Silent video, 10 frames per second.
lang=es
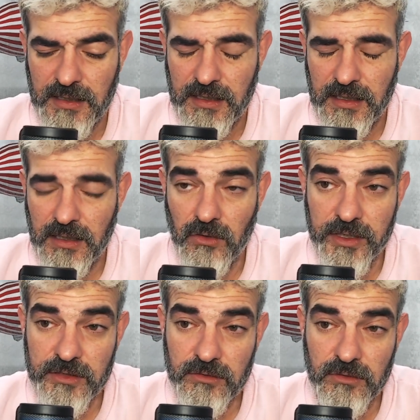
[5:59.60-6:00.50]
Y con
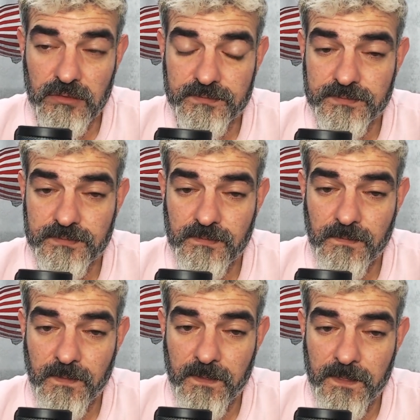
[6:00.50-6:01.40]
esto
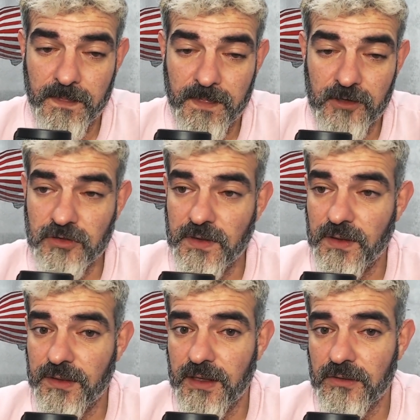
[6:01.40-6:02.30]
mm, no estoy
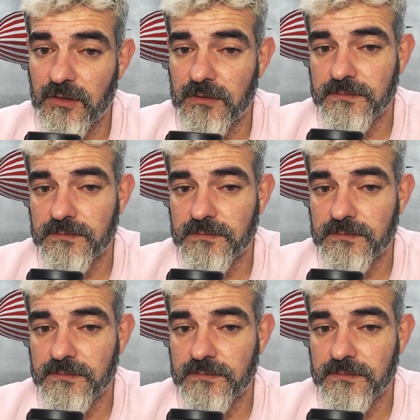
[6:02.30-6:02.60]
diciendo